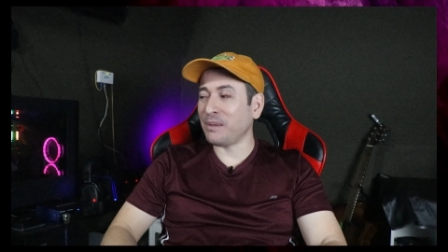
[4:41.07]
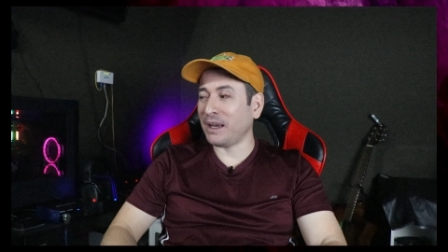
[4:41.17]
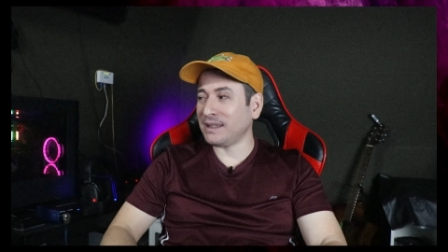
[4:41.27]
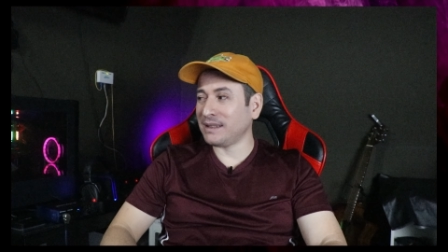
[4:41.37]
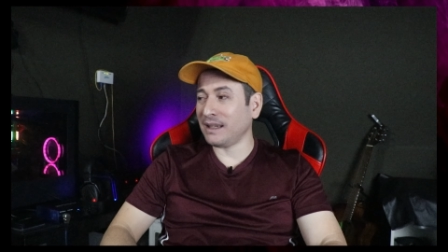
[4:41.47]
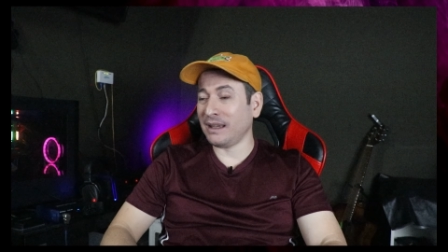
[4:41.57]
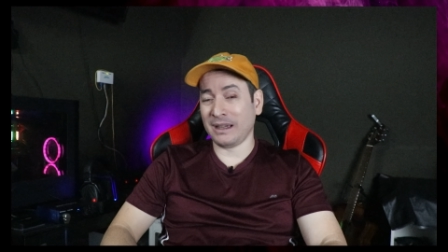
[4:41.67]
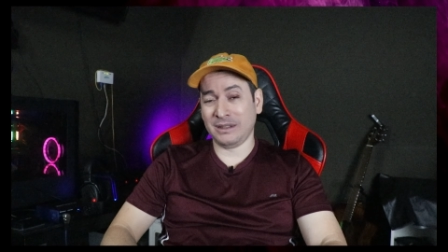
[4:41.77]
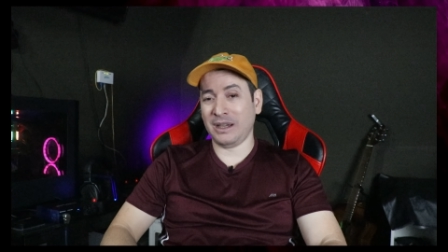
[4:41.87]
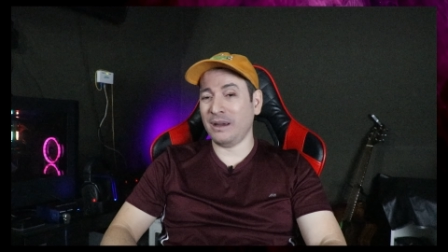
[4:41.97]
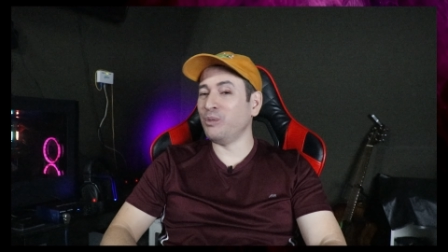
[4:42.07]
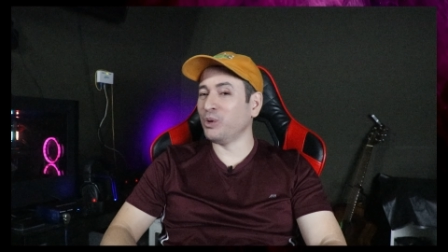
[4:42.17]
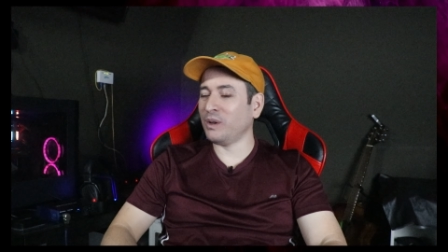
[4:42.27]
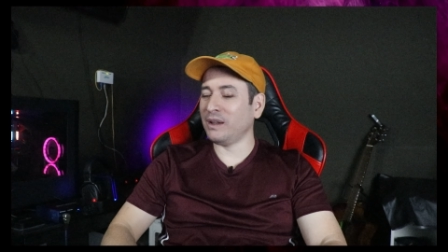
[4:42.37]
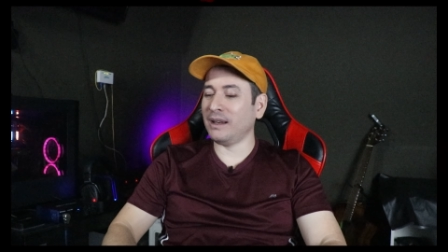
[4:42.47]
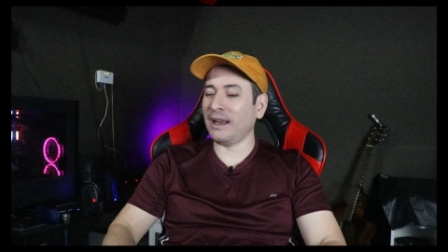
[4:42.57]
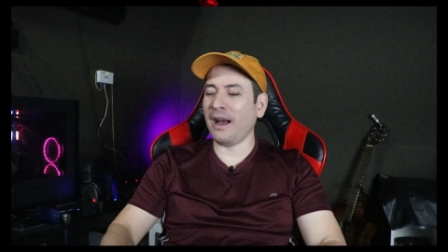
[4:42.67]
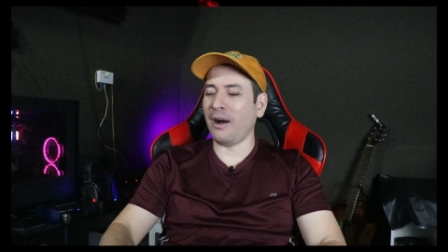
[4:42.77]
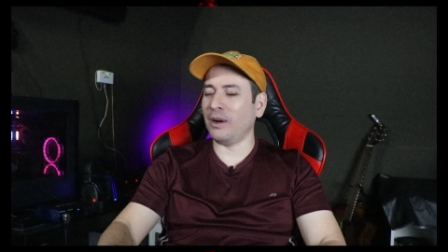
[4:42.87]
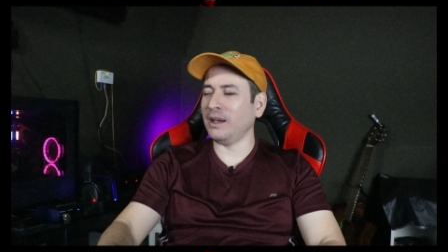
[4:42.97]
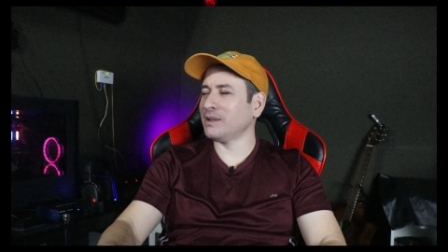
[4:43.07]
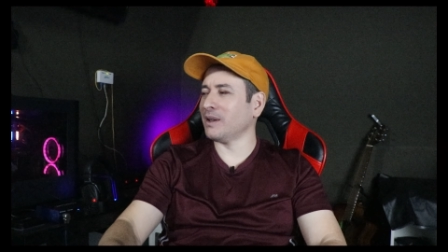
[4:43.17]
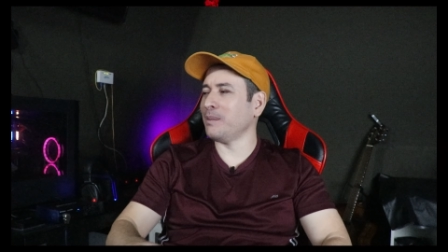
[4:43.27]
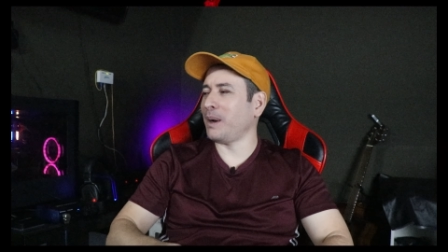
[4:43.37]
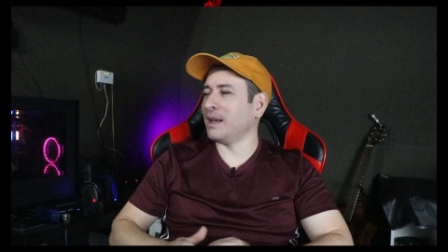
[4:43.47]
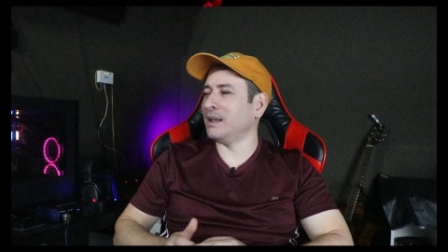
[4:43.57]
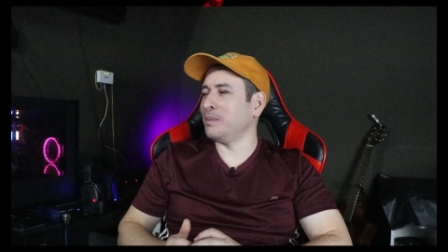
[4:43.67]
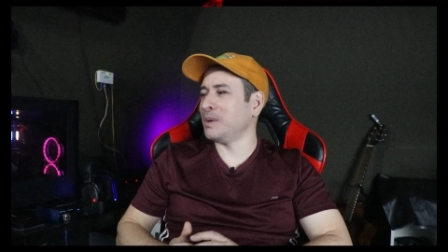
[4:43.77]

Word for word: mas achei muito legal. Olha só que bacana,